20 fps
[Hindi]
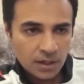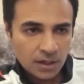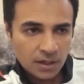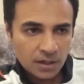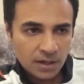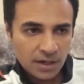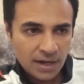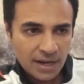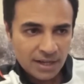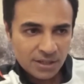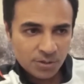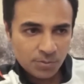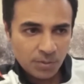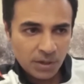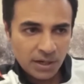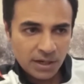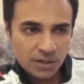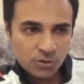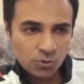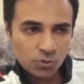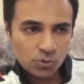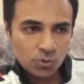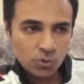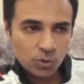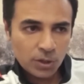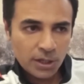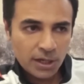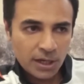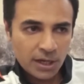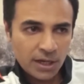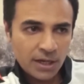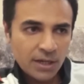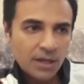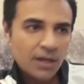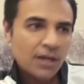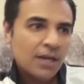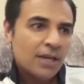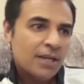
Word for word: अगर एज प्लेयर्स उसको देखें